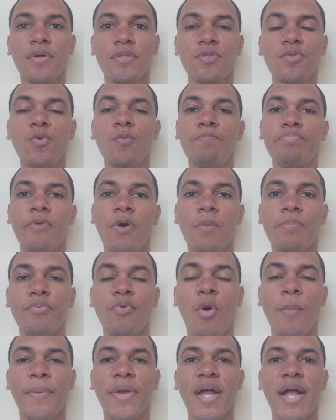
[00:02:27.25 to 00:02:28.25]
do
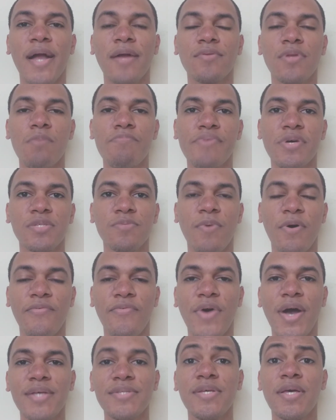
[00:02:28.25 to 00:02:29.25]
próprio Operário na próxima
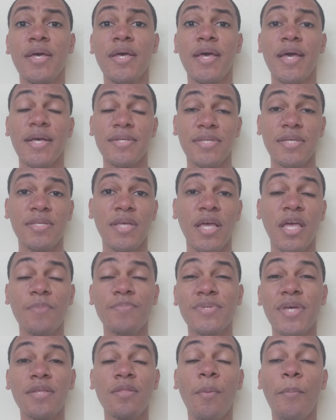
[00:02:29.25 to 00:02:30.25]
fase, essas
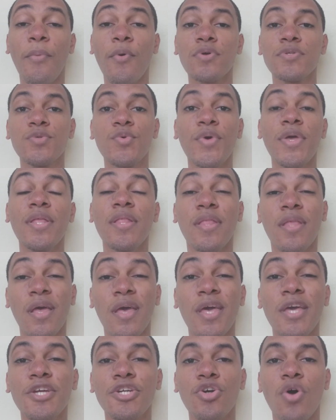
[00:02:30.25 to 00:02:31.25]
equipes ainda possuem
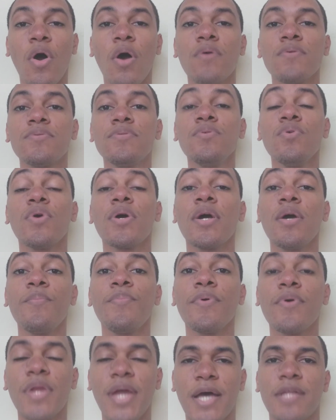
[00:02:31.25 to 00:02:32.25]
três jogos no
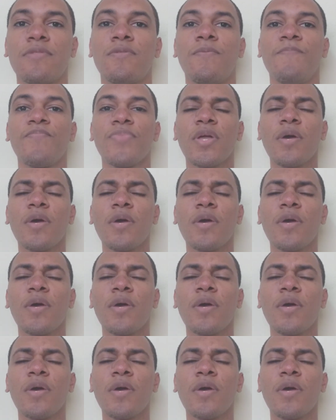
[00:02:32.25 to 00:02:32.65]
campeonato.